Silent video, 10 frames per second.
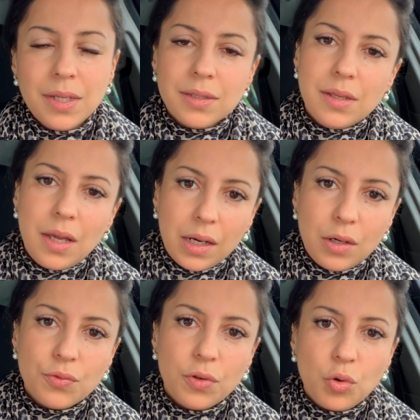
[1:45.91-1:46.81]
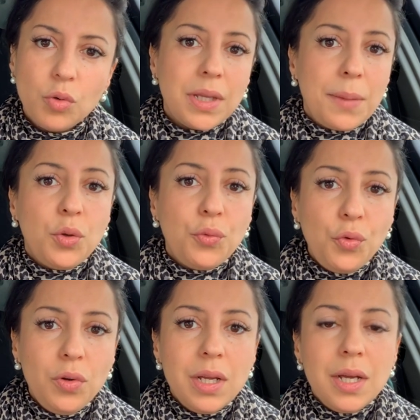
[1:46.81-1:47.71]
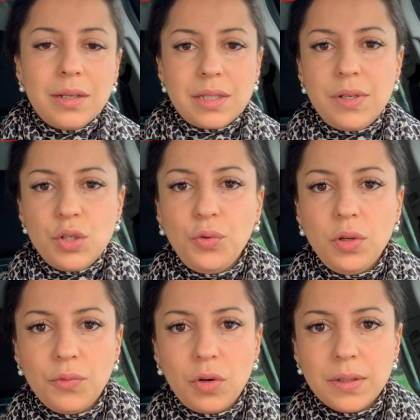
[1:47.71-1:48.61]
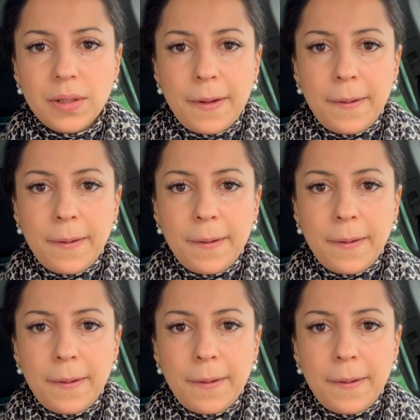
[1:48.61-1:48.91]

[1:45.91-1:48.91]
es ist eine Herausforderung mit einem Gefühl, das wir nicht fühlen wollen.